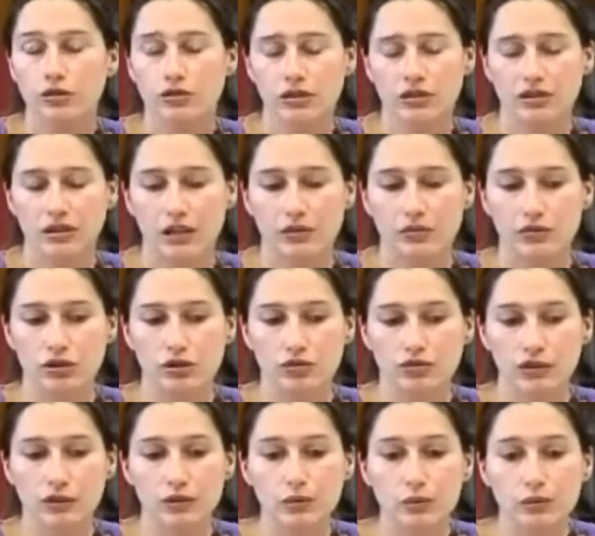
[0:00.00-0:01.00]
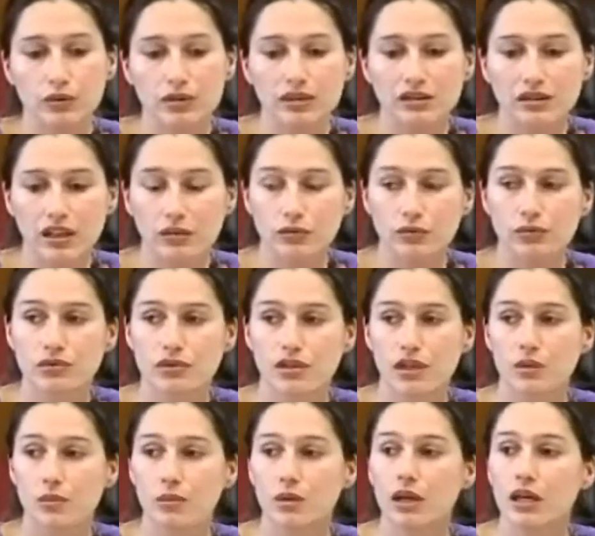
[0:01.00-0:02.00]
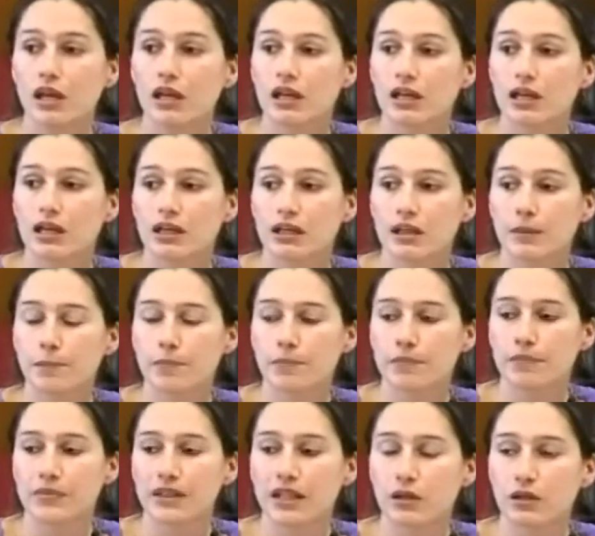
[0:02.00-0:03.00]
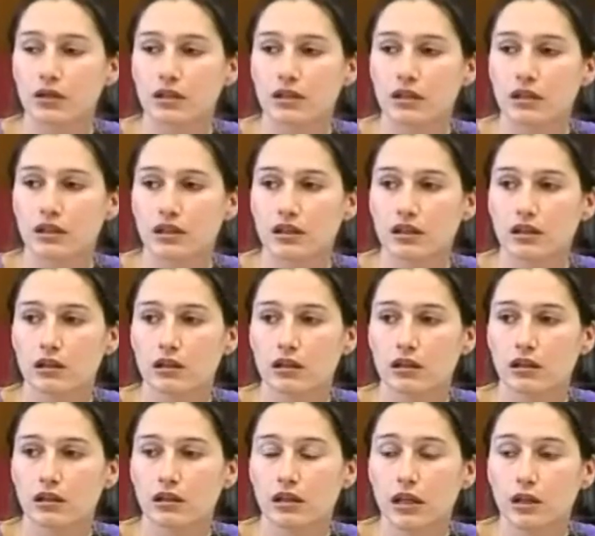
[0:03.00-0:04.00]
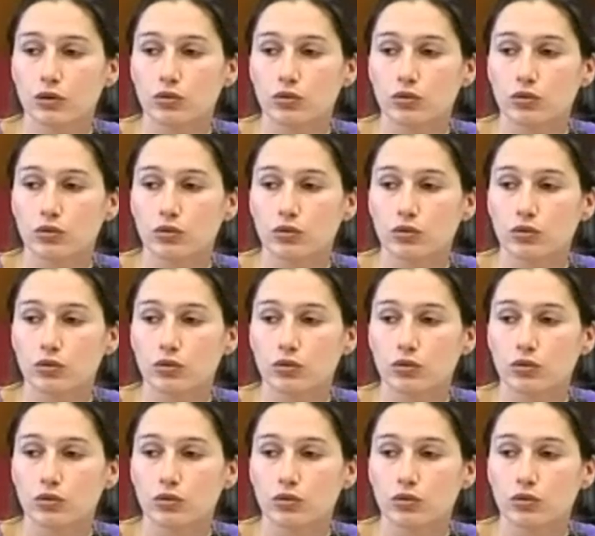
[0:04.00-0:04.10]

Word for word: Secretário da Juventude se tem noção um, ah, de, de,